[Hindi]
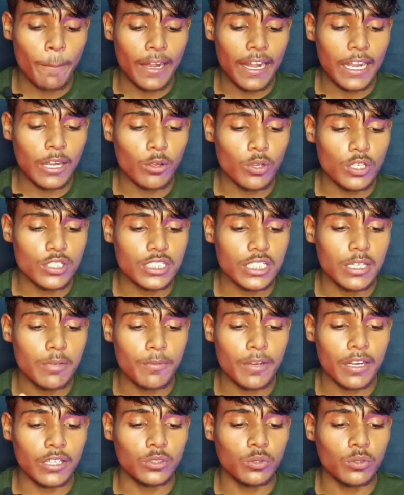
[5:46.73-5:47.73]
पर एड को
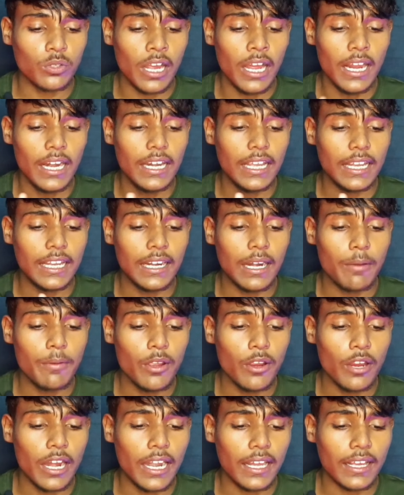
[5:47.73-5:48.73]
स्किप कर दूंगा लेकिन अभी